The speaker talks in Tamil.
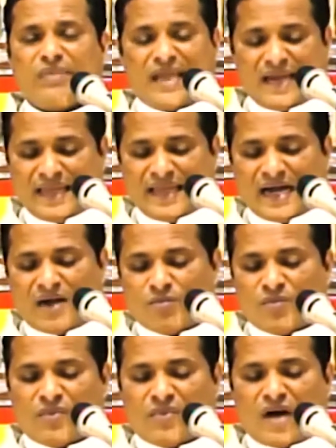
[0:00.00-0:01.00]
எலியா
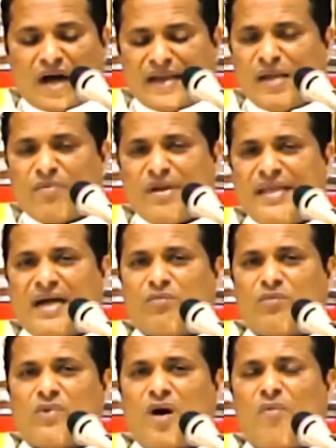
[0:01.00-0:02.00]
அன்னை மரியா
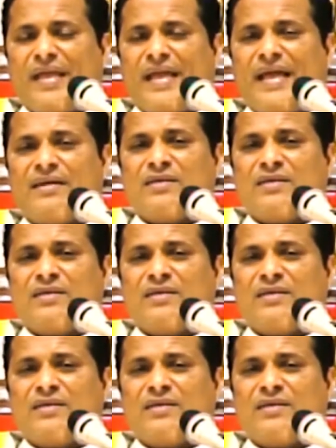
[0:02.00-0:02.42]
அவருடைய